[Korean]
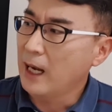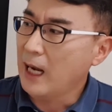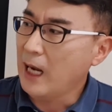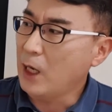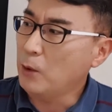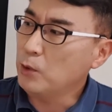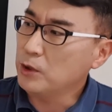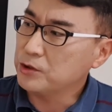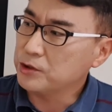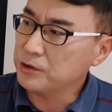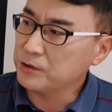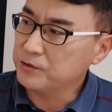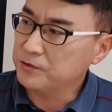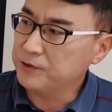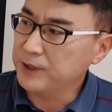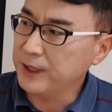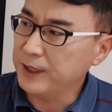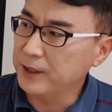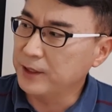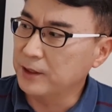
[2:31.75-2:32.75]
How would you
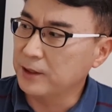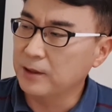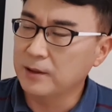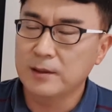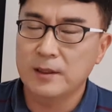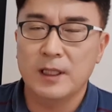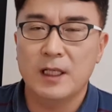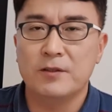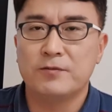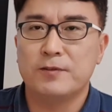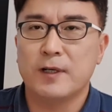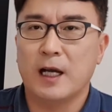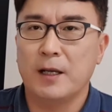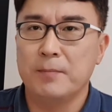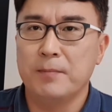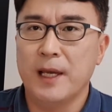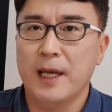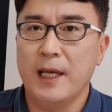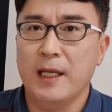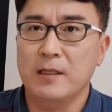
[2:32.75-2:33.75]
feel if I
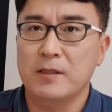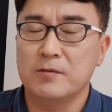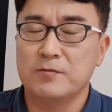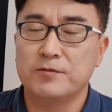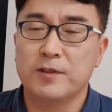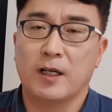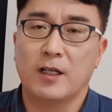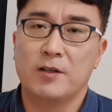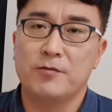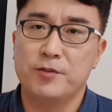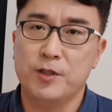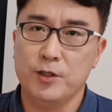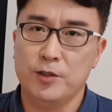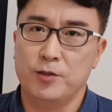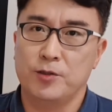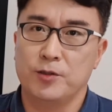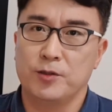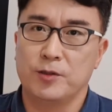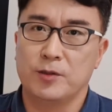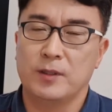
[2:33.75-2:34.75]
made fun of
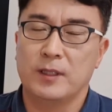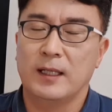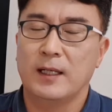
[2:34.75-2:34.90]
you?